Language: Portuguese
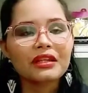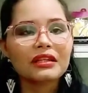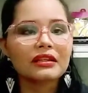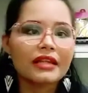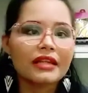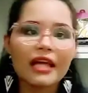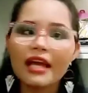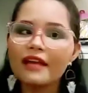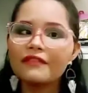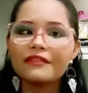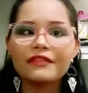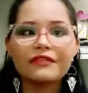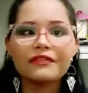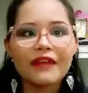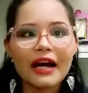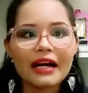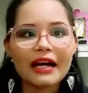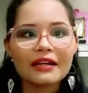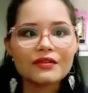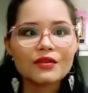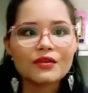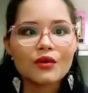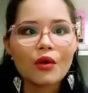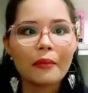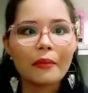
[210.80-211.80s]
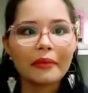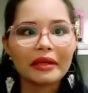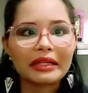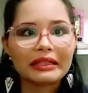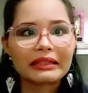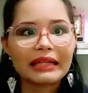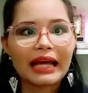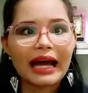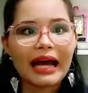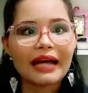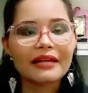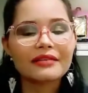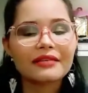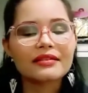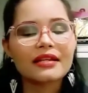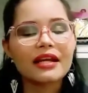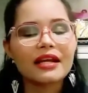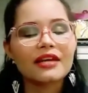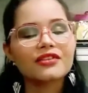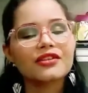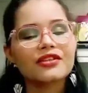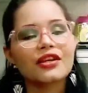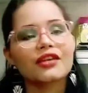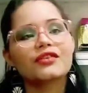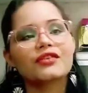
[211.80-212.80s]
Teve vários comentários,
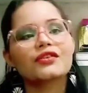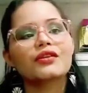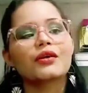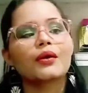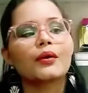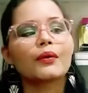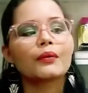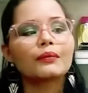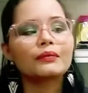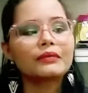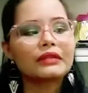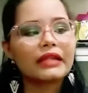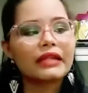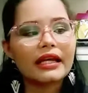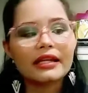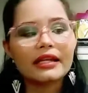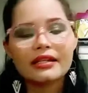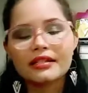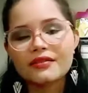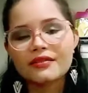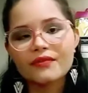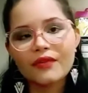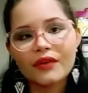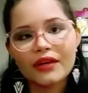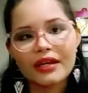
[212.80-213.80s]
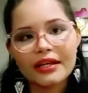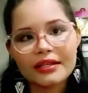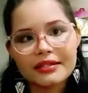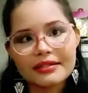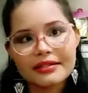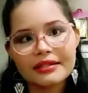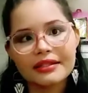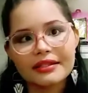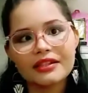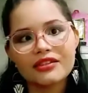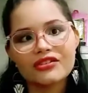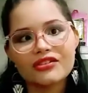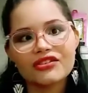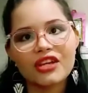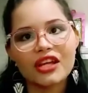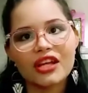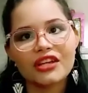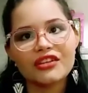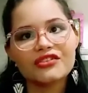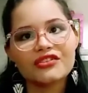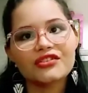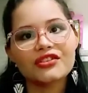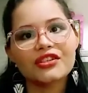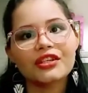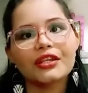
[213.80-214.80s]
né, gente? Um deles foi assim,
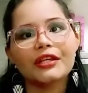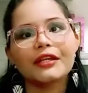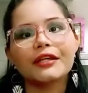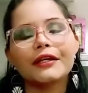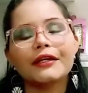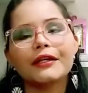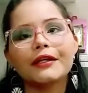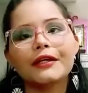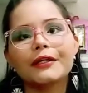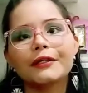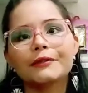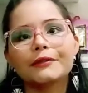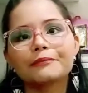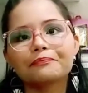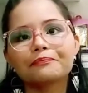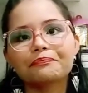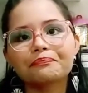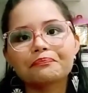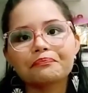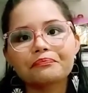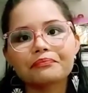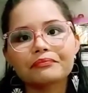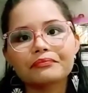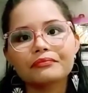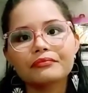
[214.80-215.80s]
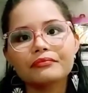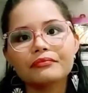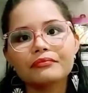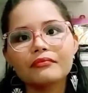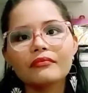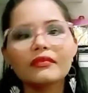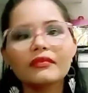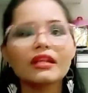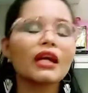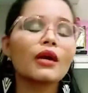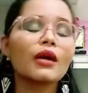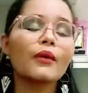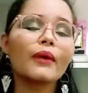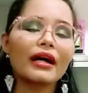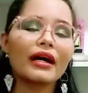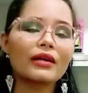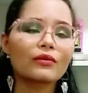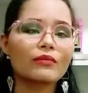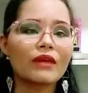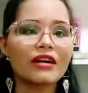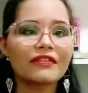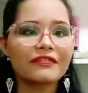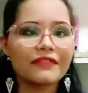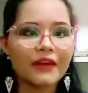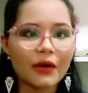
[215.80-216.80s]
gente, que eu era
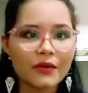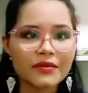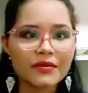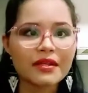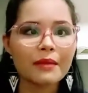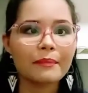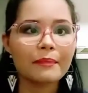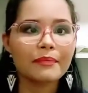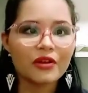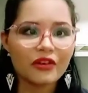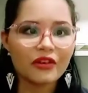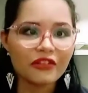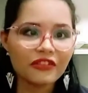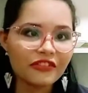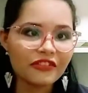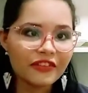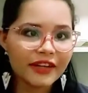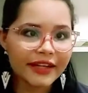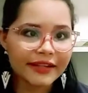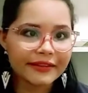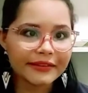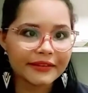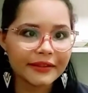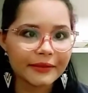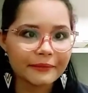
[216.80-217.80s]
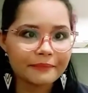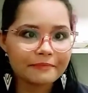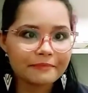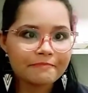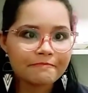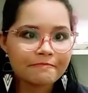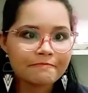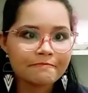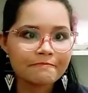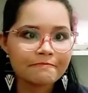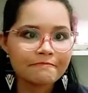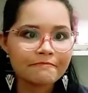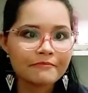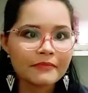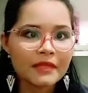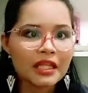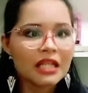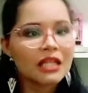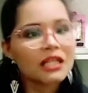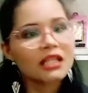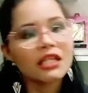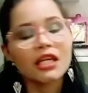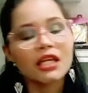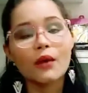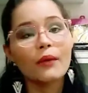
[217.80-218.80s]
uma falsa profeta,
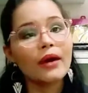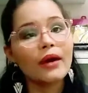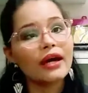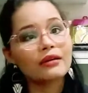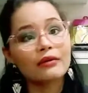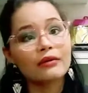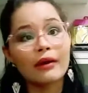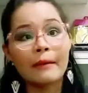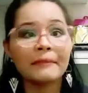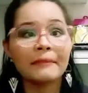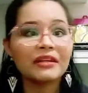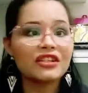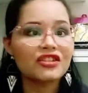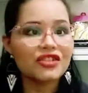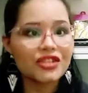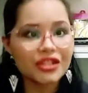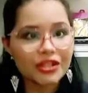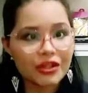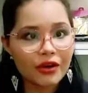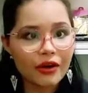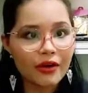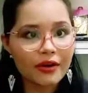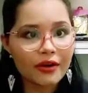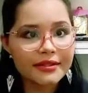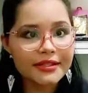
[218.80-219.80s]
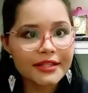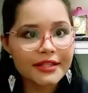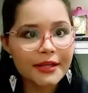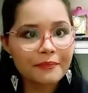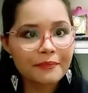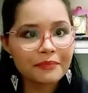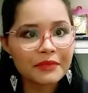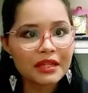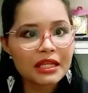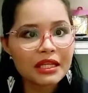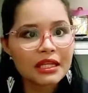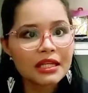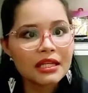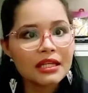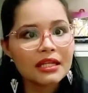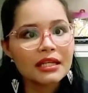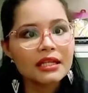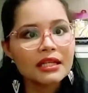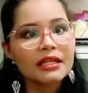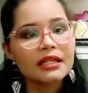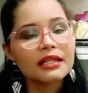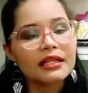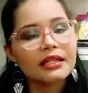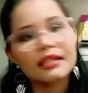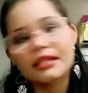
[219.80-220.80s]
que eu era uma mentirosa,
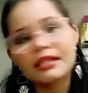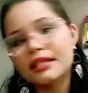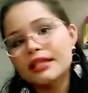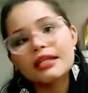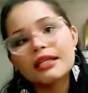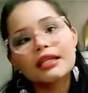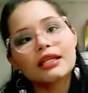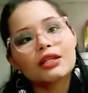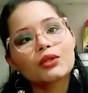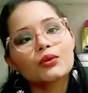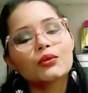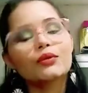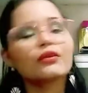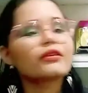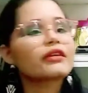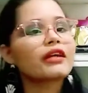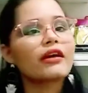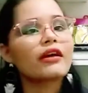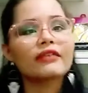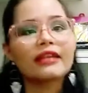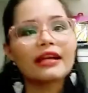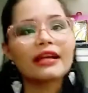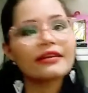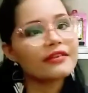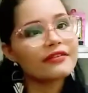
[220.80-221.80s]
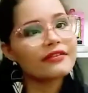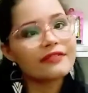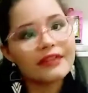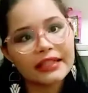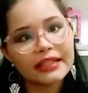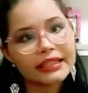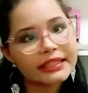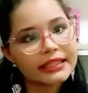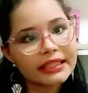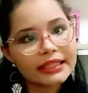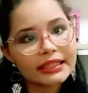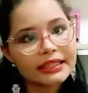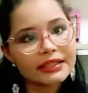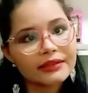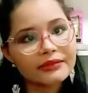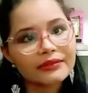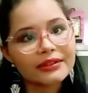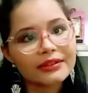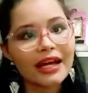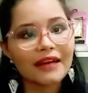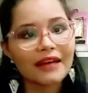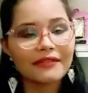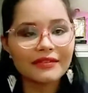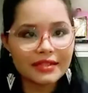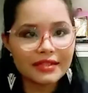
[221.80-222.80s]
que tudo que eu tava falando ali não
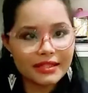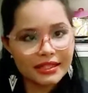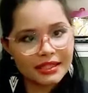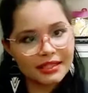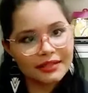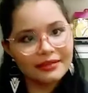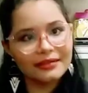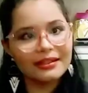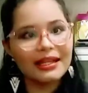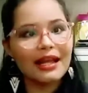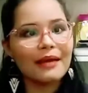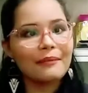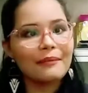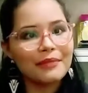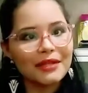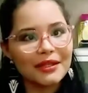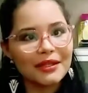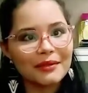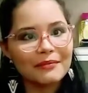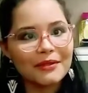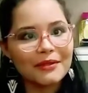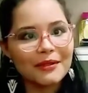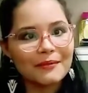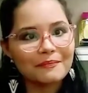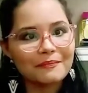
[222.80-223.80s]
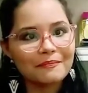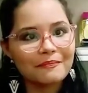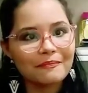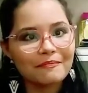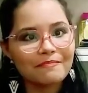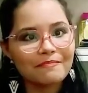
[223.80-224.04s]
tava escrito na Bíblia.